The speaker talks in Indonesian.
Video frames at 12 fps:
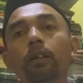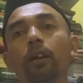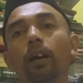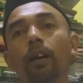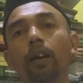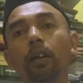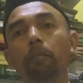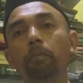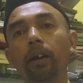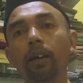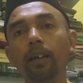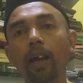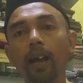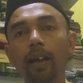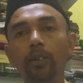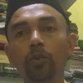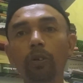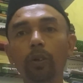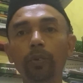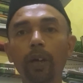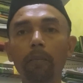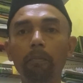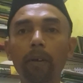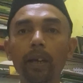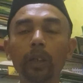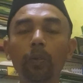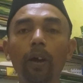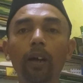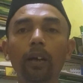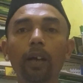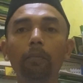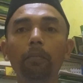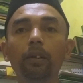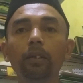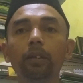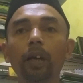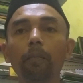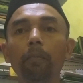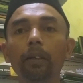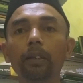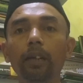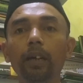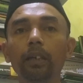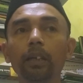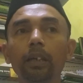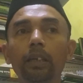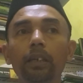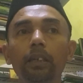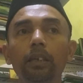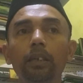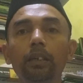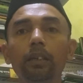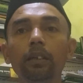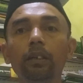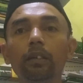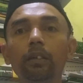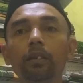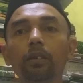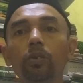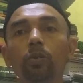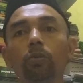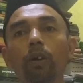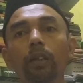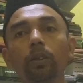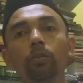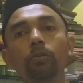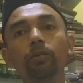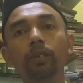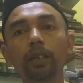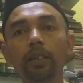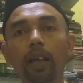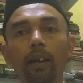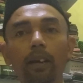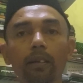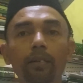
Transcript: karena keberkahan suatu yang baik itu akan mendapatkan eh, suatu sinar